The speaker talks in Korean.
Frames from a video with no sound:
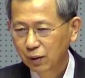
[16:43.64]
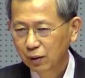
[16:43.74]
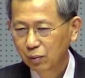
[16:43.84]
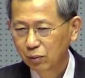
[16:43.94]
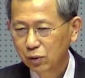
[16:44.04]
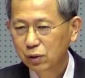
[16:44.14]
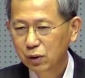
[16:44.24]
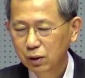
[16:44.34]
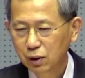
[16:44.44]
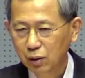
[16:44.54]
음,
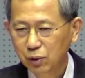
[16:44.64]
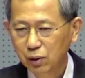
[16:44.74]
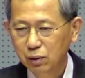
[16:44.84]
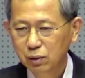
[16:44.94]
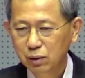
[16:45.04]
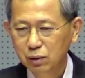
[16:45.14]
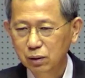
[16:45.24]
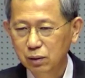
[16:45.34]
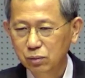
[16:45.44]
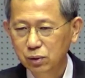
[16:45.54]
이렇게 하면
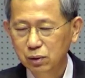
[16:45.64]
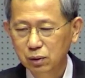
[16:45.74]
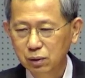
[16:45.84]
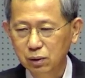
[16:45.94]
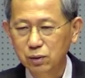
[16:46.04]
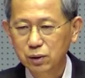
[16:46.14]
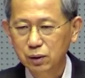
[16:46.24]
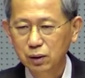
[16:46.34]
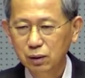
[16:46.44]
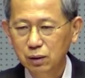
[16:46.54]
어, 우리는
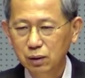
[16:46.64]
건전한